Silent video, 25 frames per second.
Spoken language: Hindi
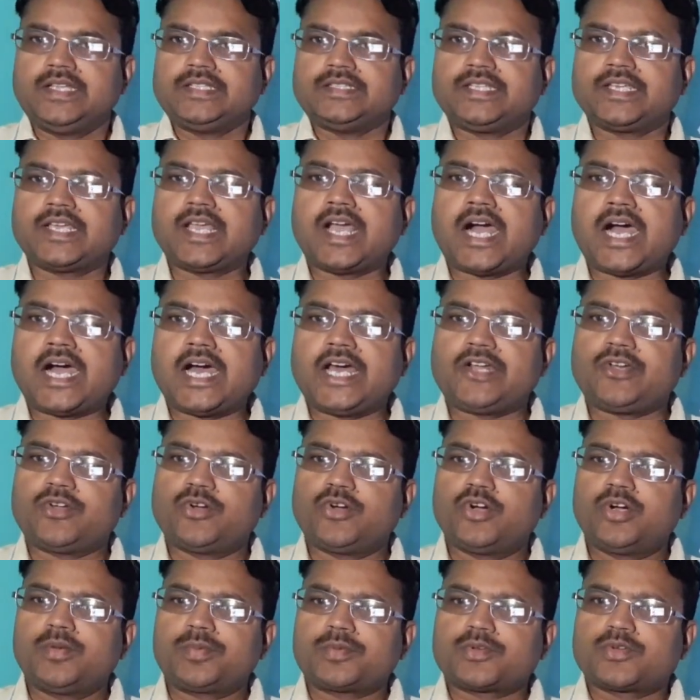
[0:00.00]
ठीक है
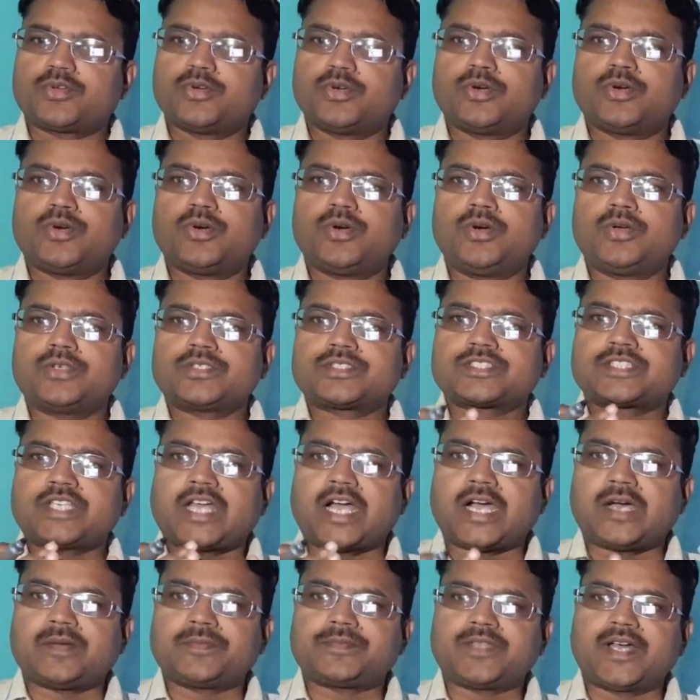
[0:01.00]
आरोप को
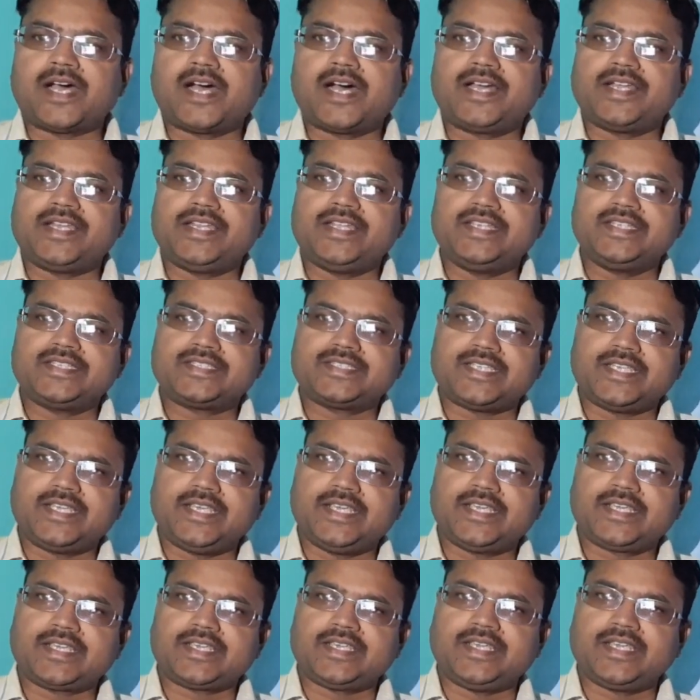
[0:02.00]
सावधानी से
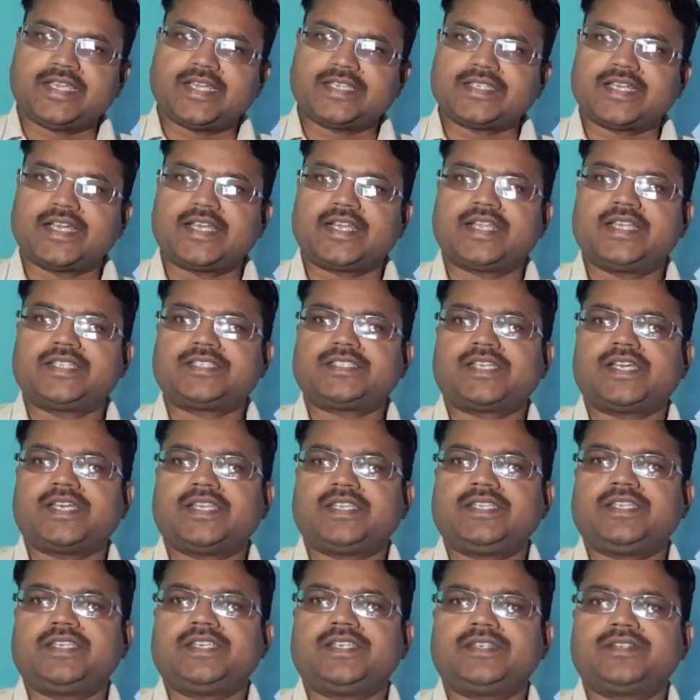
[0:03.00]
किया जाना
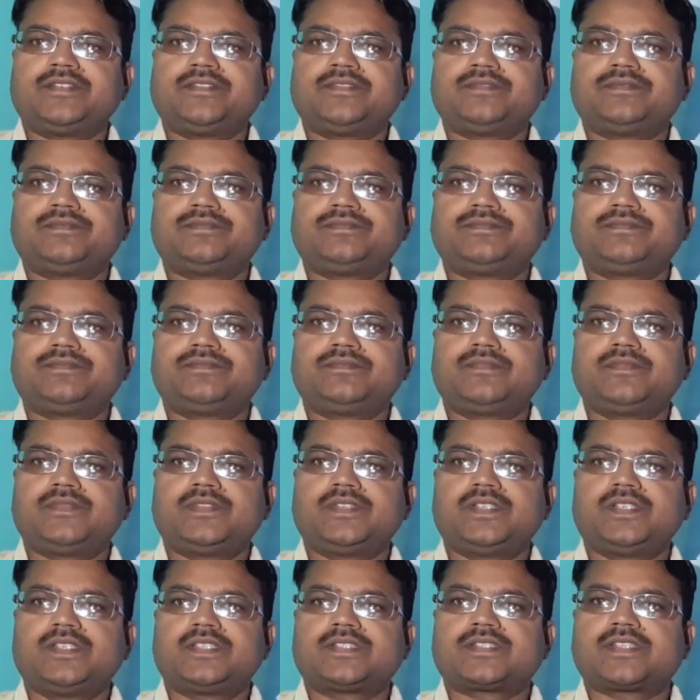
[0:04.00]
चाहिए
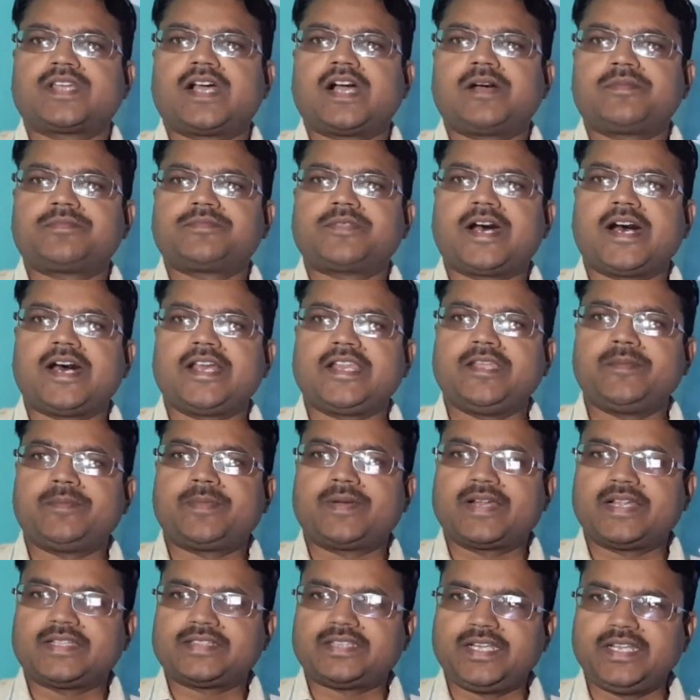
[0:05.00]
सावधानी
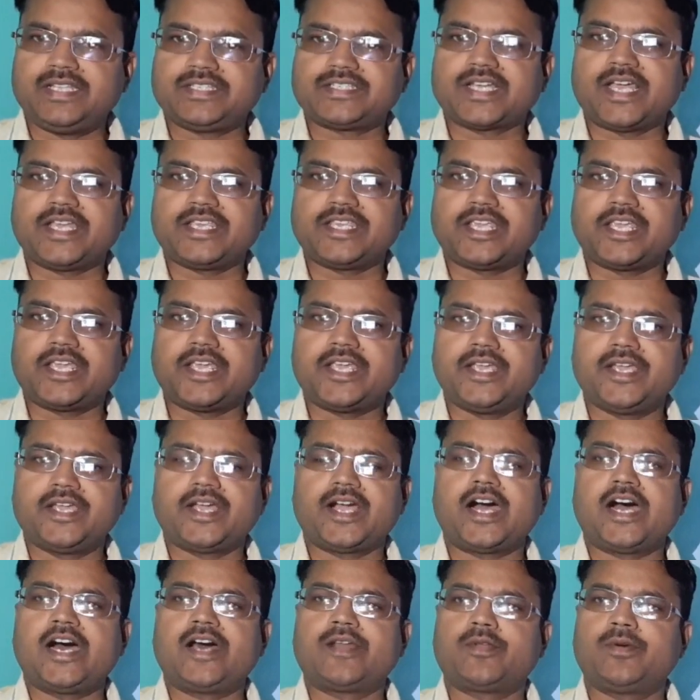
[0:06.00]
बरतनी चाहिए
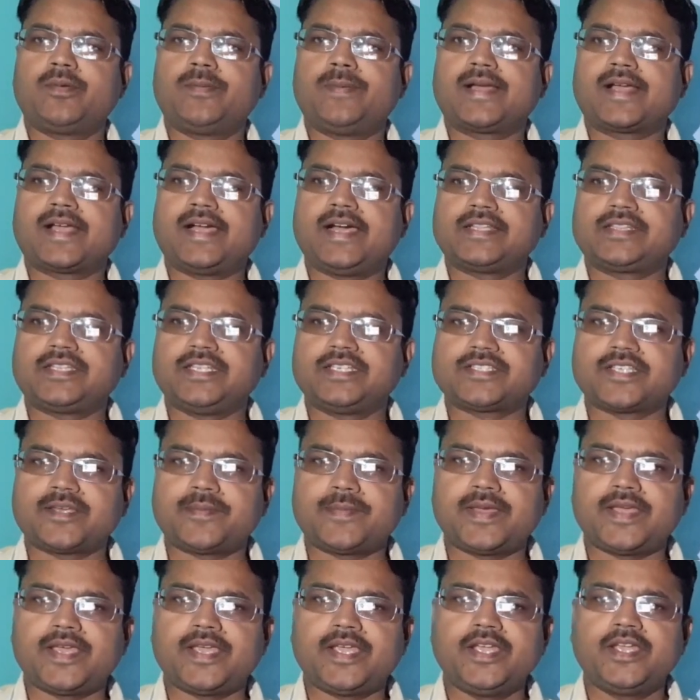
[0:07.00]
आरोप लगाते
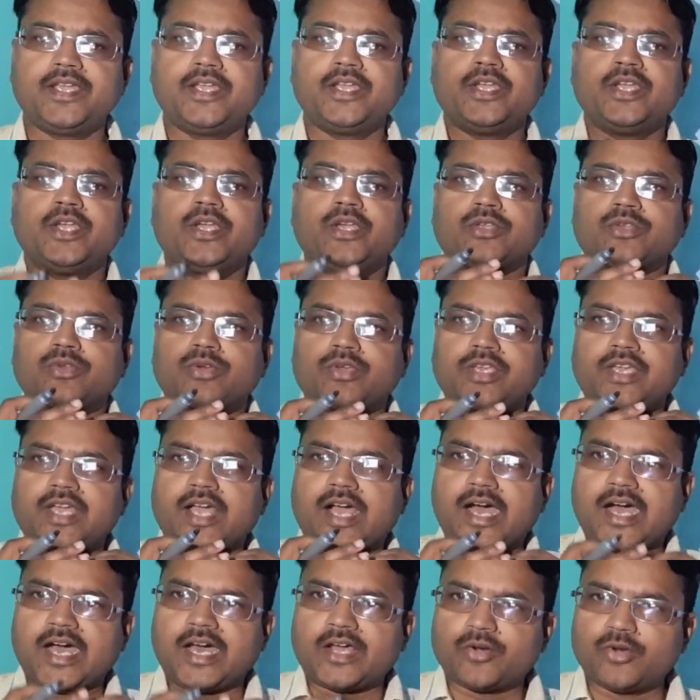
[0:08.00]
समय क्योंकि
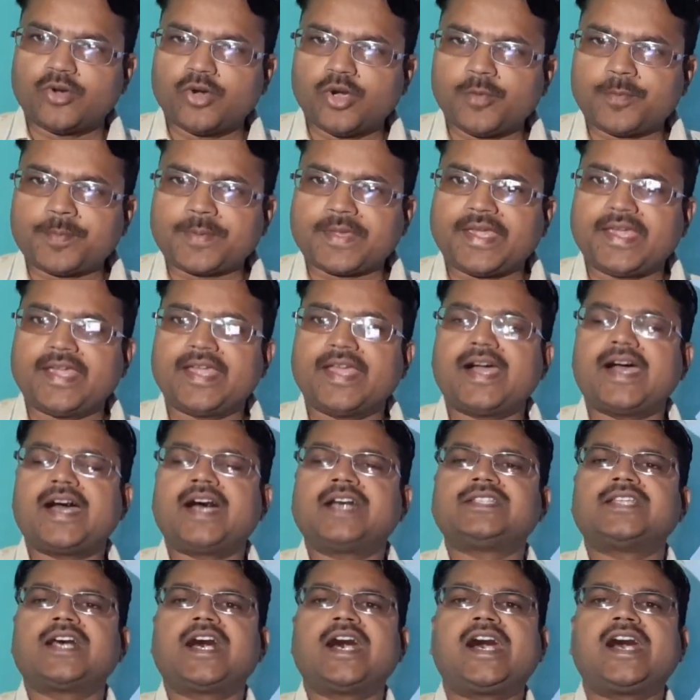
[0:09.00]
आरोप के
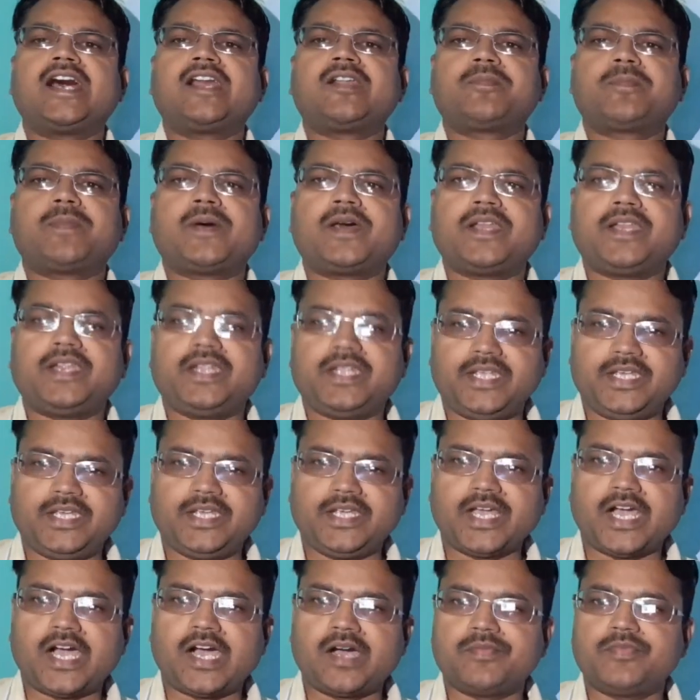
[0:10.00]
आधार पर
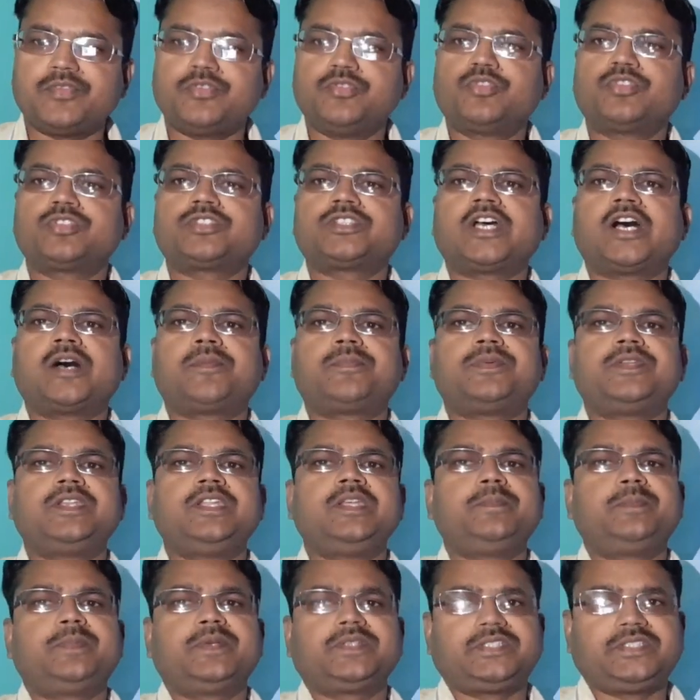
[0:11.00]
ही अभियुक्त
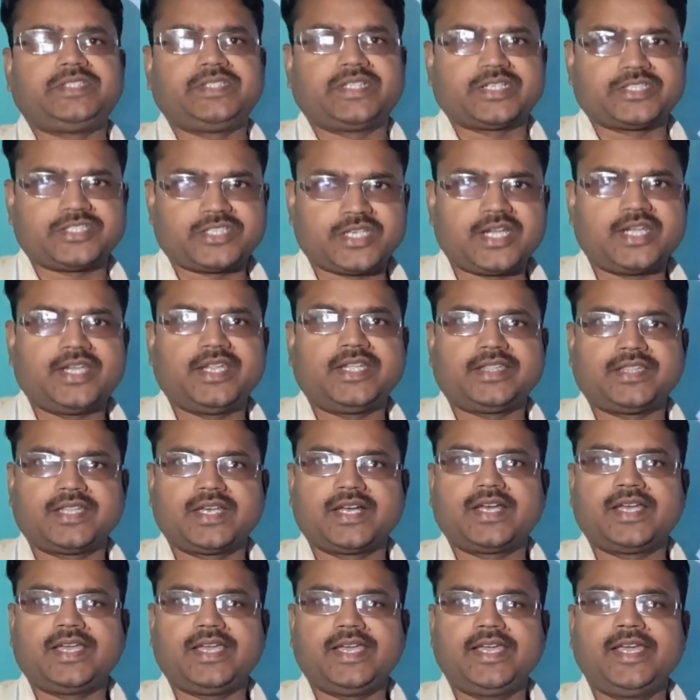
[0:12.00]
अपनी प्रतिरक्षा
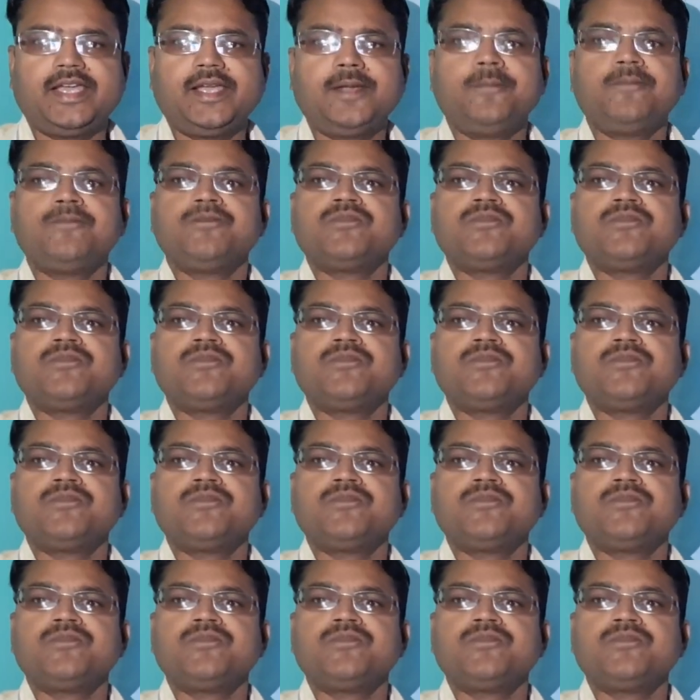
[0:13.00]
लेता है